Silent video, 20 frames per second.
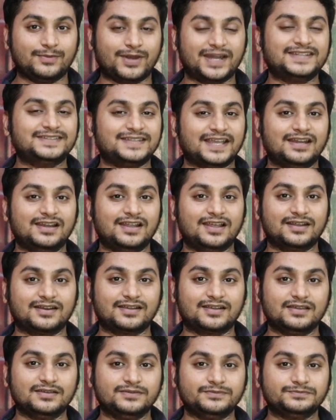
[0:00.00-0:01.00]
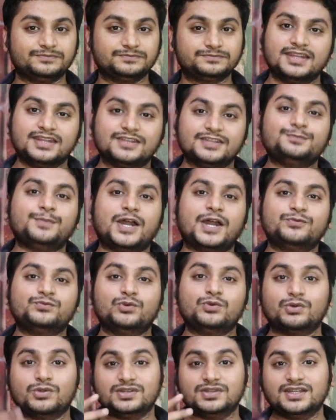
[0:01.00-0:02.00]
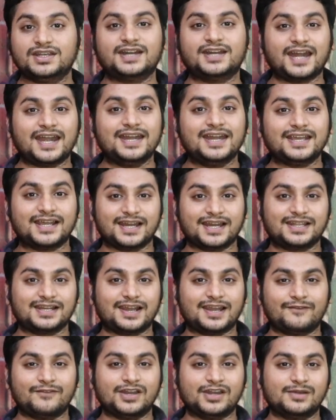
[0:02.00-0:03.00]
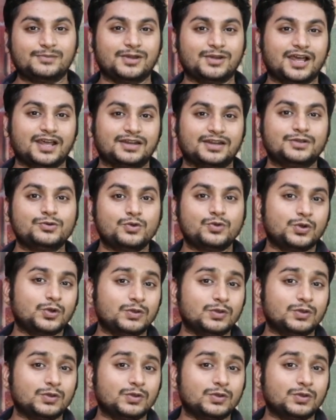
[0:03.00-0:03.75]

அதிகமான சைடில் இருக்குது இந்த ஸ்மார்ட் ஃபோன் வந்து ரெண்டு கலரில் அவைலபிளாக இருக்குது